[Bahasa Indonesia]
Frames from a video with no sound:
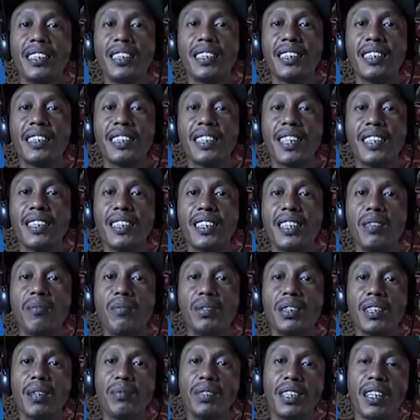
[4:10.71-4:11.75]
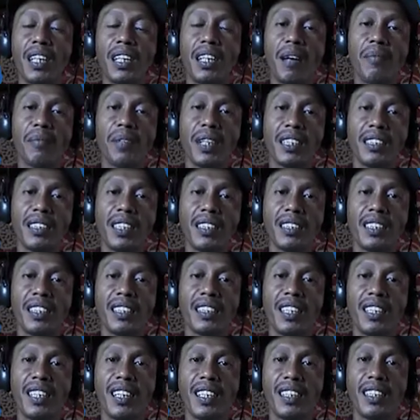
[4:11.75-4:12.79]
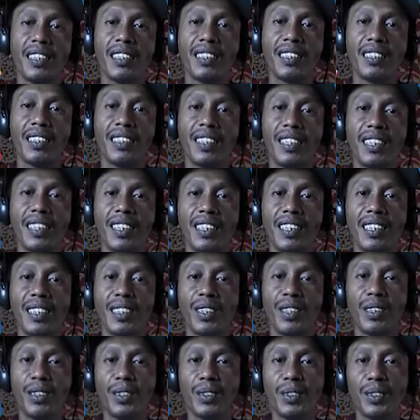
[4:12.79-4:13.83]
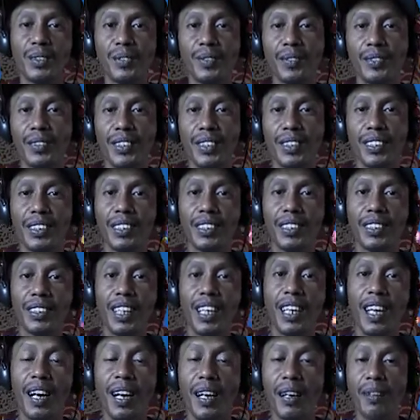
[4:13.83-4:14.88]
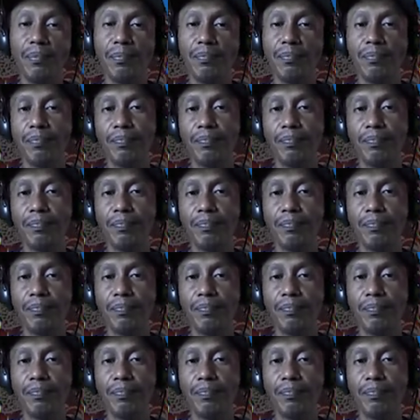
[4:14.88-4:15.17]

nanti bisa-bisa nabrak cacingnya ya hehe salam